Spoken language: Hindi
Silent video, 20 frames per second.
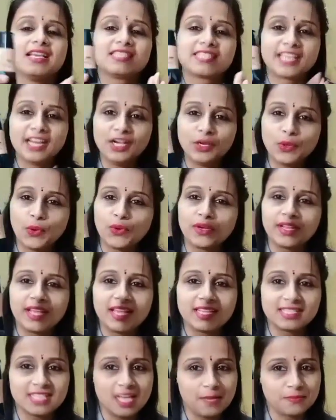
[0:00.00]
स्किन टोन
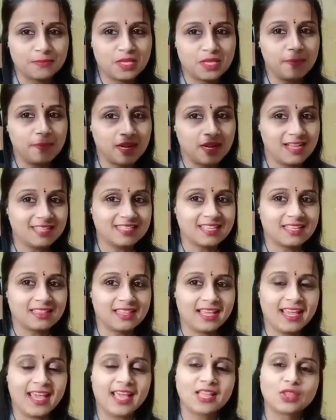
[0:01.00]
के हिसाब से मंगा
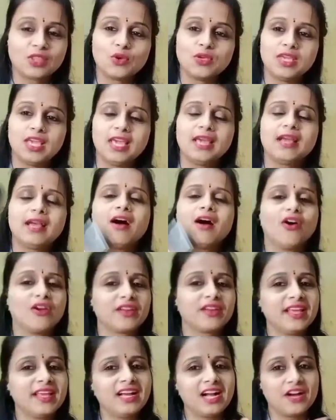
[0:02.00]
सकते हैं तो ये
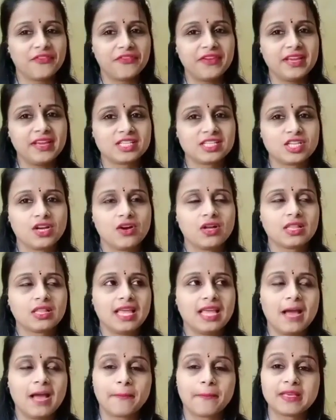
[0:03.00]
और ये काफ़ी अच्छा
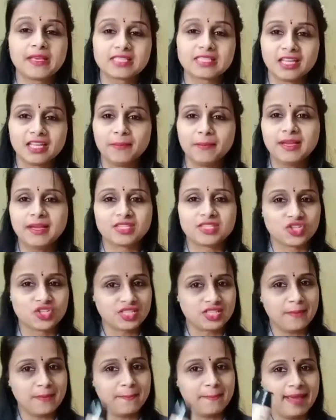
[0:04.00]
होता है आपकी स्किन में अच्छे
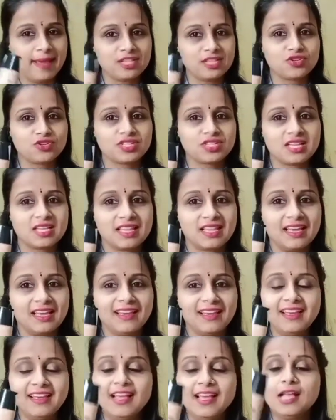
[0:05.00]
से मैच हो जाता
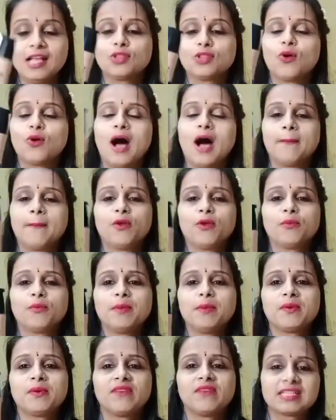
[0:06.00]
है तो आप लोग
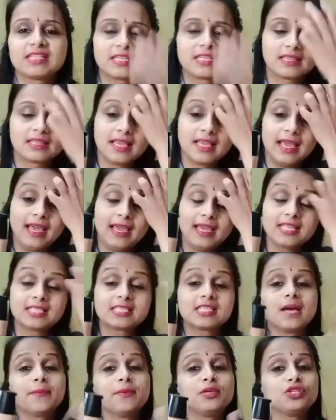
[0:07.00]
भी मंगवा सकते हैं
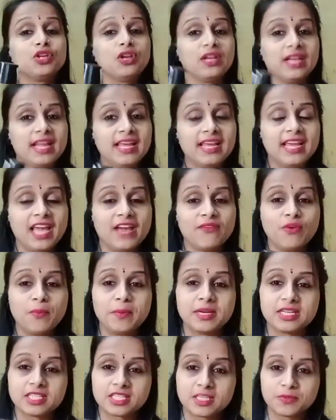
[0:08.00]
इसका भी जो लिंक है वो
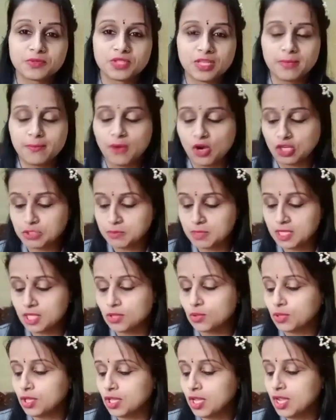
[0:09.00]
मैं डिस्क्रिप्शन बॉक्स में
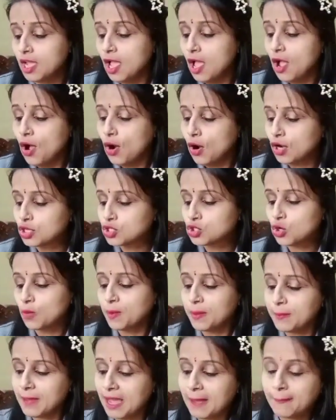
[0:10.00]
दे दूंगी और जो
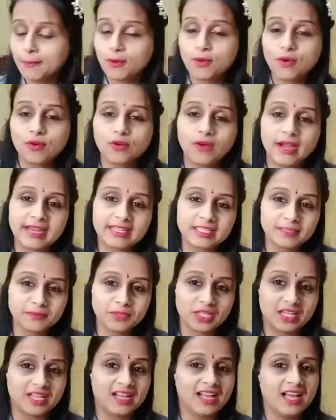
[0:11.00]
भी मैं आप लोगों को
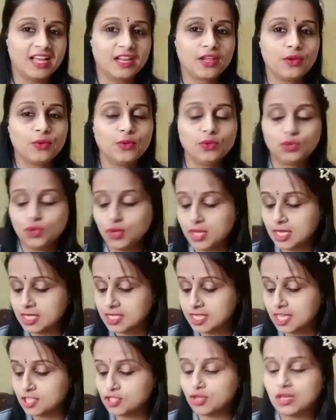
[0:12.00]
आइटम दिखा रही हूँ तो
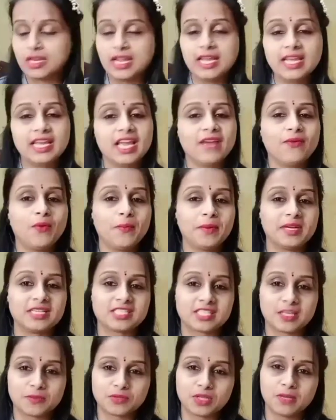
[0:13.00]
इसके जो लिंक है वो मैं
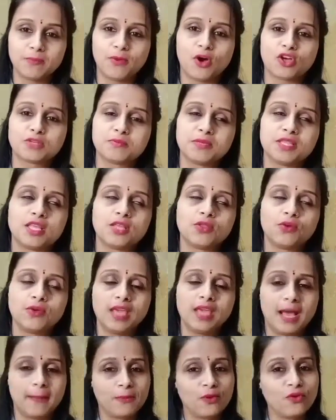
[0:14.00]
डिस्क्रिप्शन बॉक्स में दे
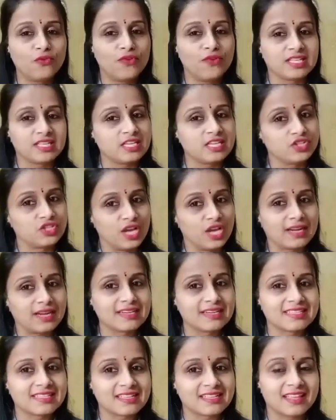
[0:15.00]
दूंगी आप लोग वहाँ से चेक
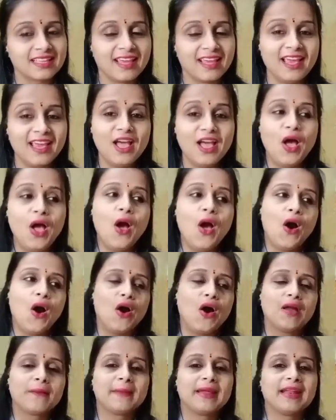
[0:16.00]
कर सकते हैं
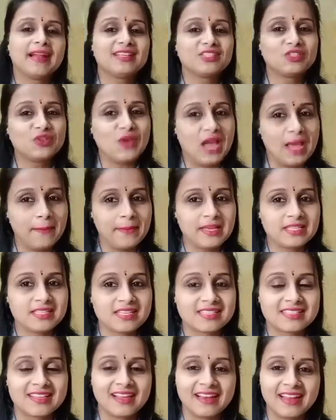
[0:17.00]
और मेरा जो एम
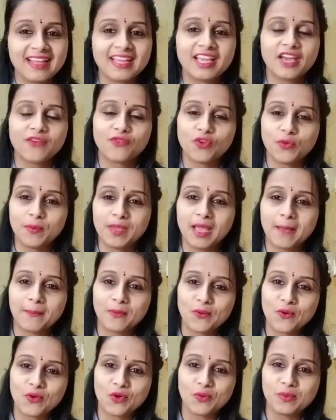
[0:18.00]
का लिंक है वो भी
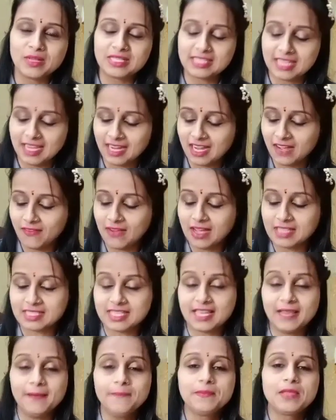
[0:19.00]
आप लोगों को मिल जाएगा वहाँ
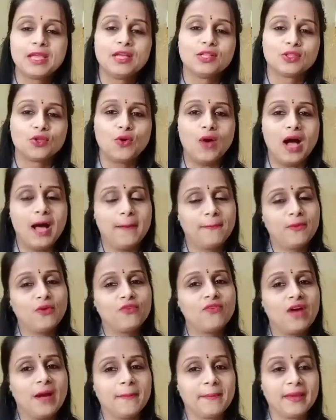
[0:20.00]
से तो आप
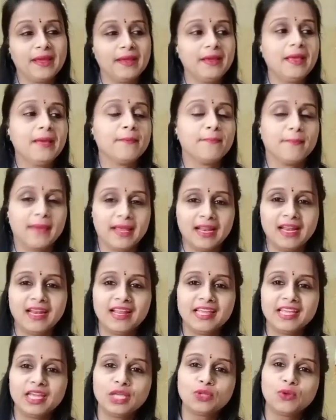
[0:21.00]
लोग वहाँ पे मेरे
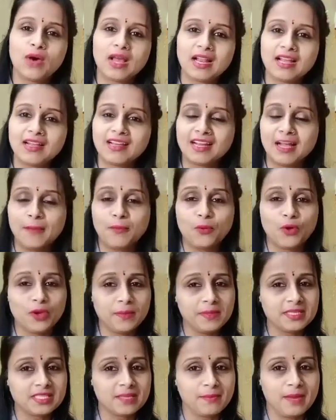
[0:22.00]
लिंक के द्वारा अगर आप
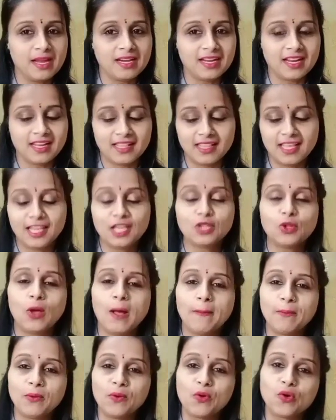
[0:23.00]
कोई भी सामान खरीदेंगे तो
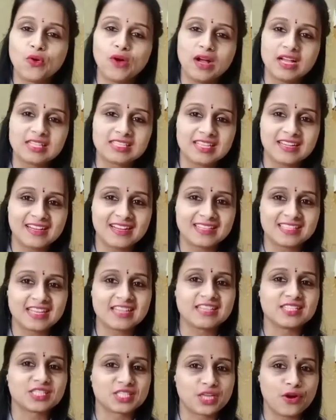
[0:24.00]
आप लोगों को अच्छा
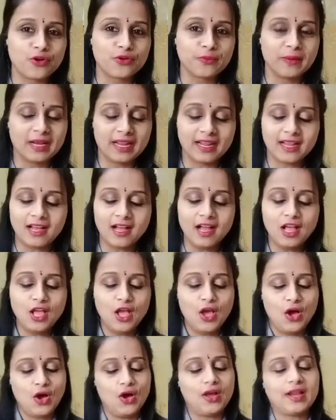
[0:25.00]
खासा डिस्काउंट मिलेगा
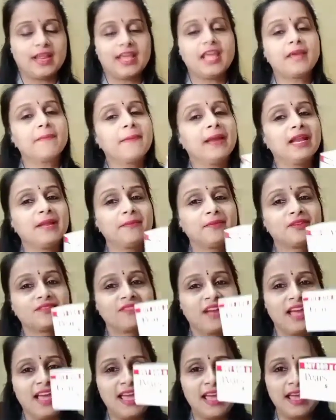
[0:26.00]
और एक मैंने
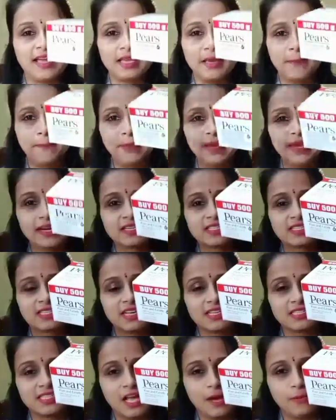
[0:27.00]
मंगवाया है ये पेयर्स
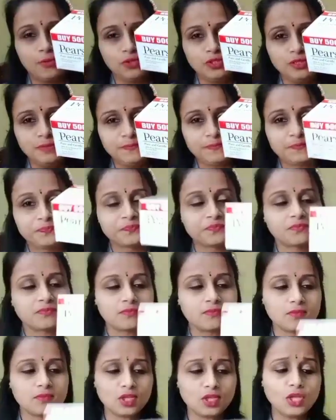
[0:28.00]
का साबुन
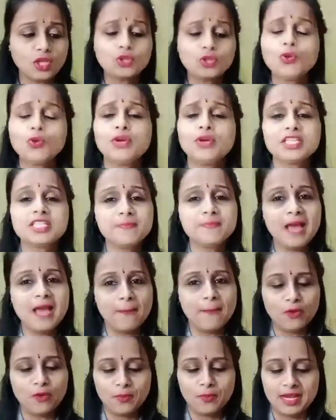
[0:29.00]
तो इसमें
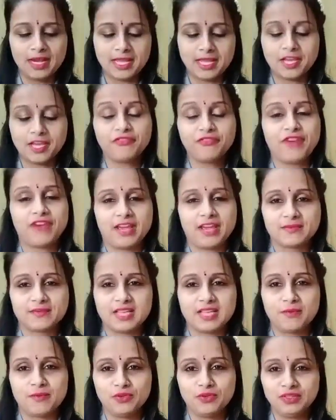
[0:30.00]
आपको मिलेंगे फाइव
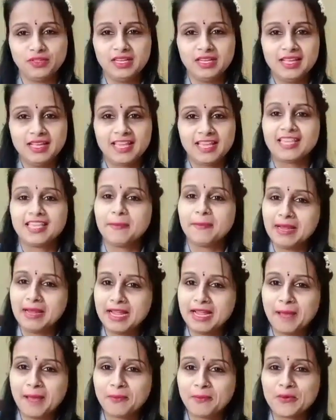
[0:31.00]
साबुन ये
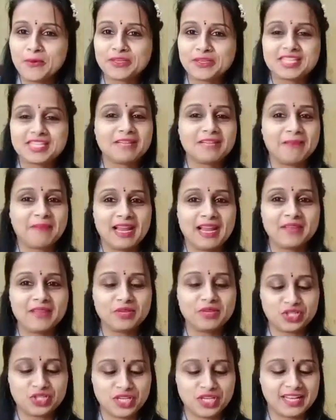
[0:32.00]
मैंने आप लोगों के साथ पहले
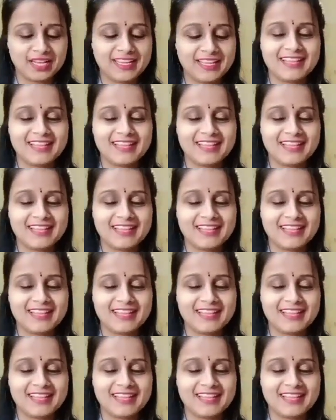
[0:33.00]
भी शेयर